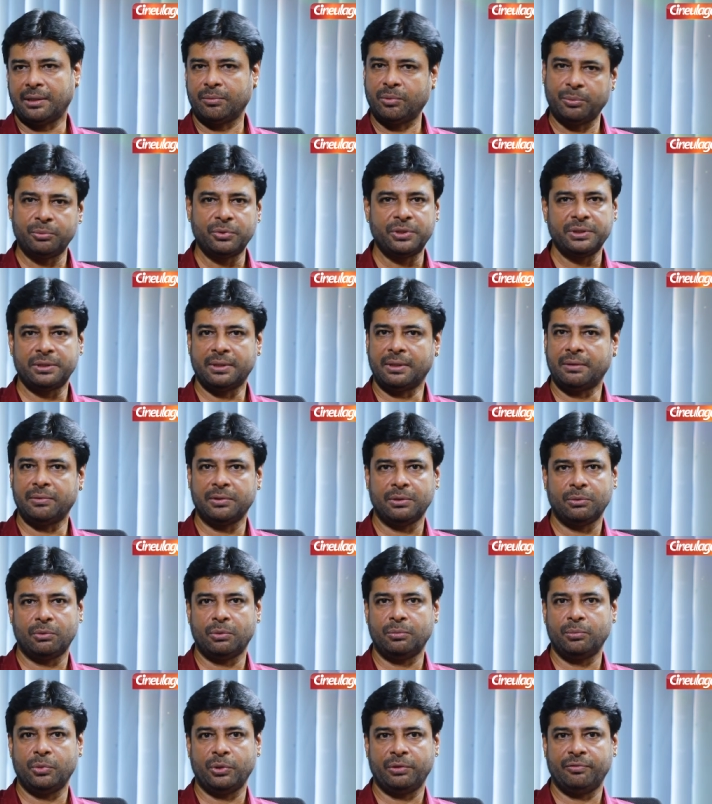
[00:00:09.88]
எனக்கு மம்முட்டி சார்
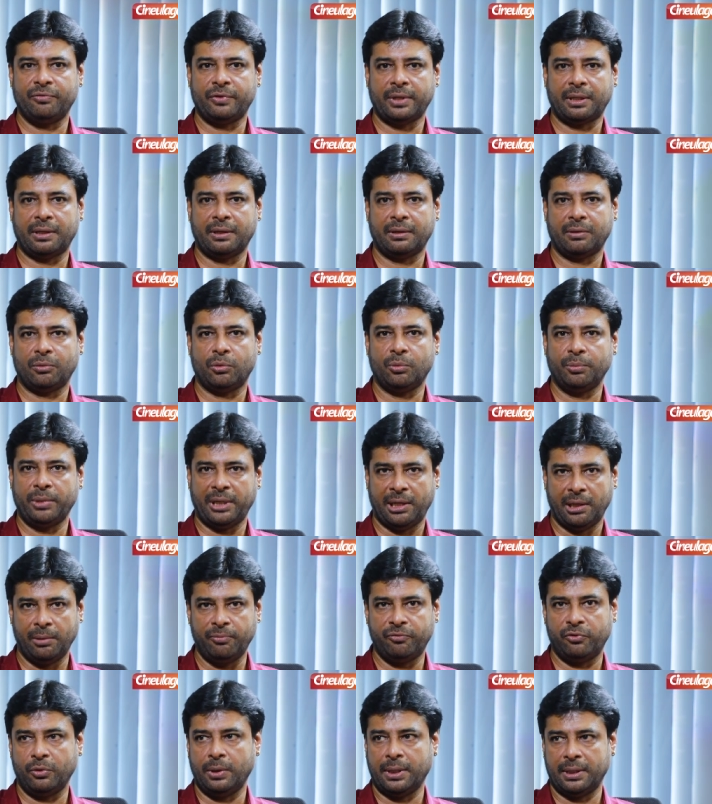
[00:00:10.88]
வந்து ரொம்ப இன்ஃபேக்ட் எனக்கு ரொம்ப
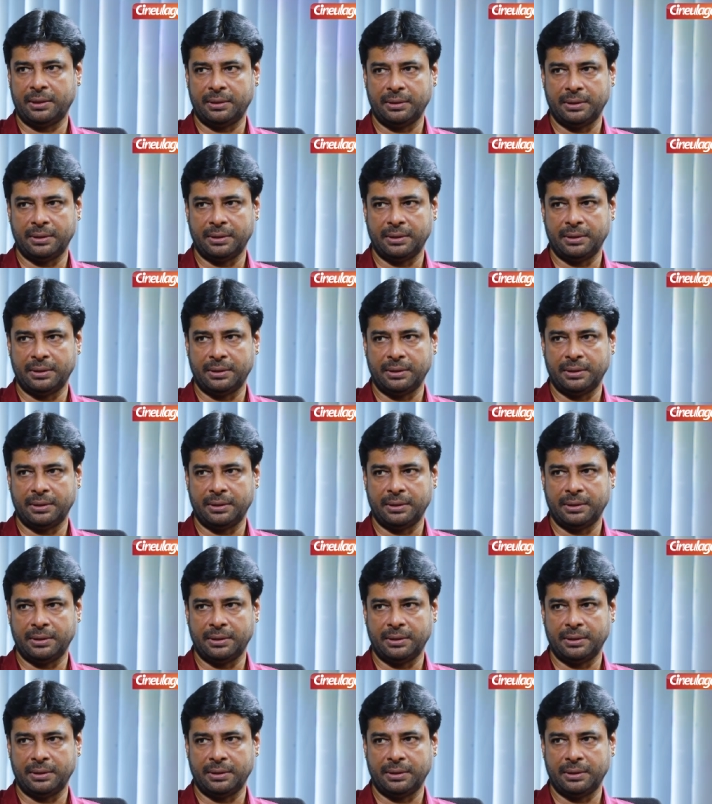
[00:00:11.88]
ஹெல்ப்ஃபுல்லாக